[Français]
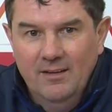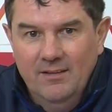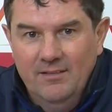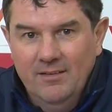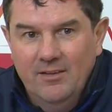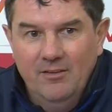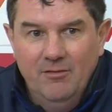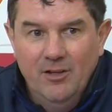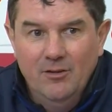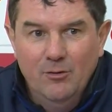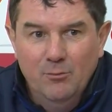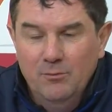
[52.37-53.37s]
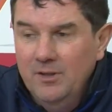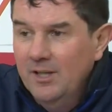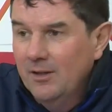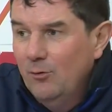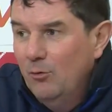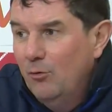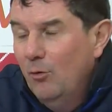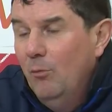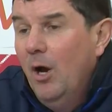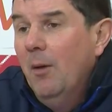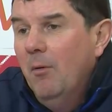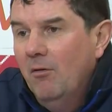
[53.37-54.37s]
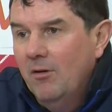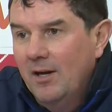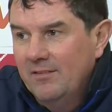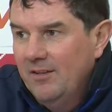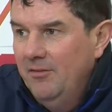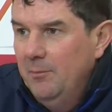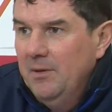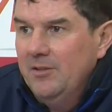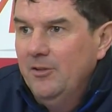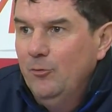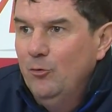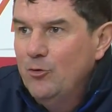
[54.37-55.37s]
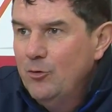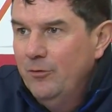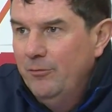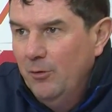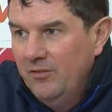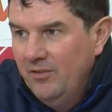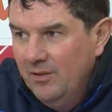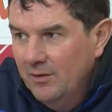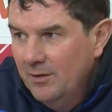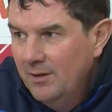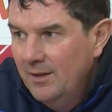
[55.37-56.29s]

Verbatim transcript: C'est ce qu'ils viennent de me dire, donc bon voilà, ça fait partie du jeu, il faut aussi